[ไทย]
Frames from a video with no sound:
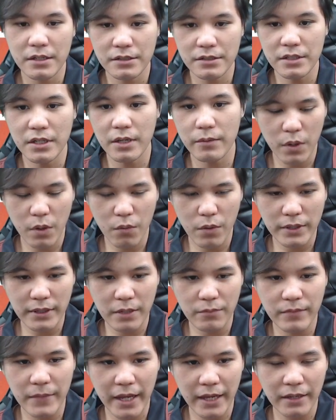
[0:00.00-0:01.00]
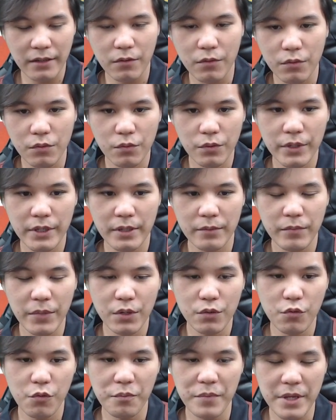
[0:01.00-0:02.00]
เยอะเพราะว่าตำแหน่งของคุณเนี่ยมัน
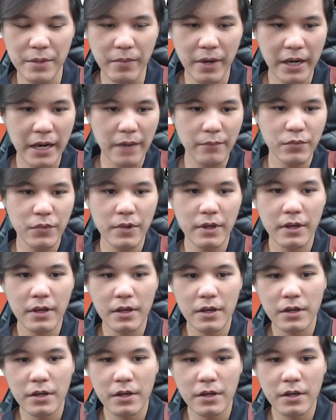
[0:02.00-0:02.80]
ถูกบีบบังคับด้วย